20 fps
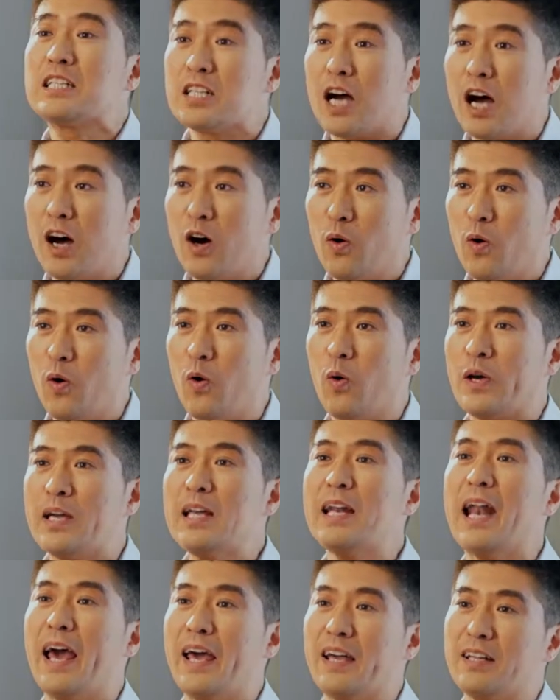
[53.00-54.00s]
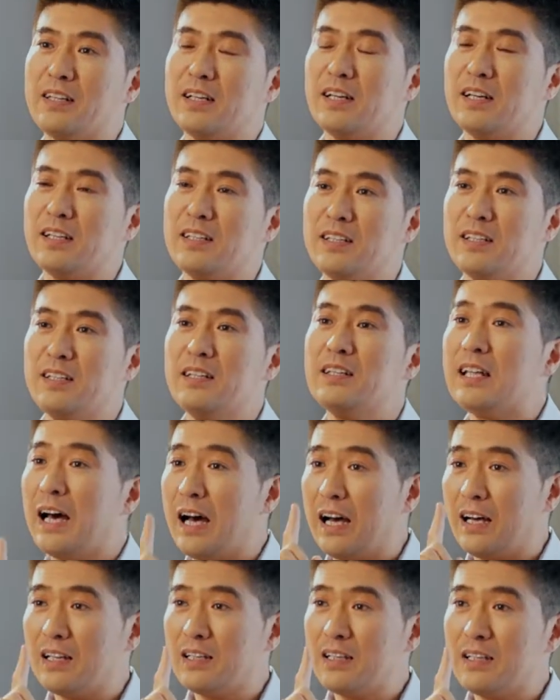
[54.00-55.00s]
找回来的
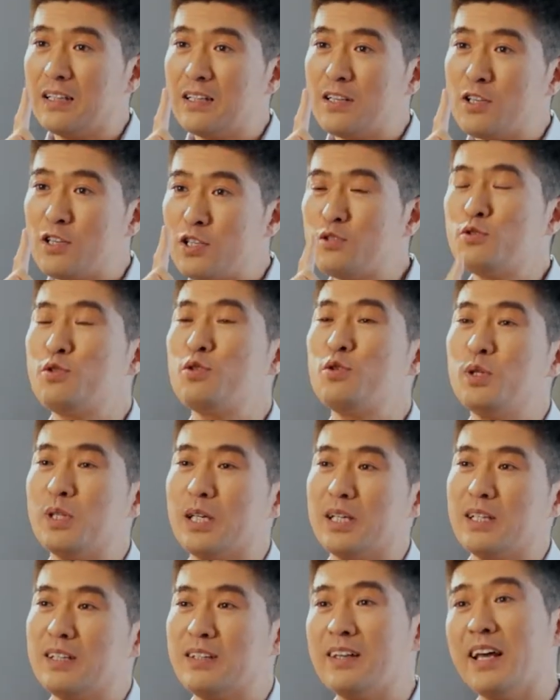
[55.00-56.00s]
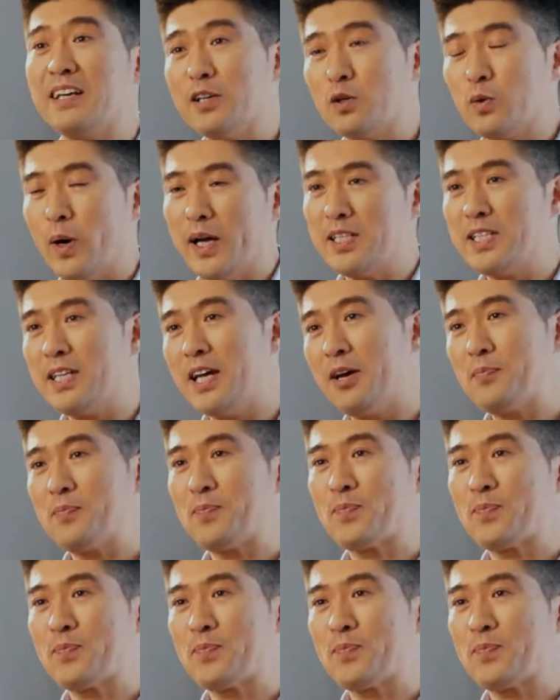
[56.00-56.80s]
那失去的那一块钱。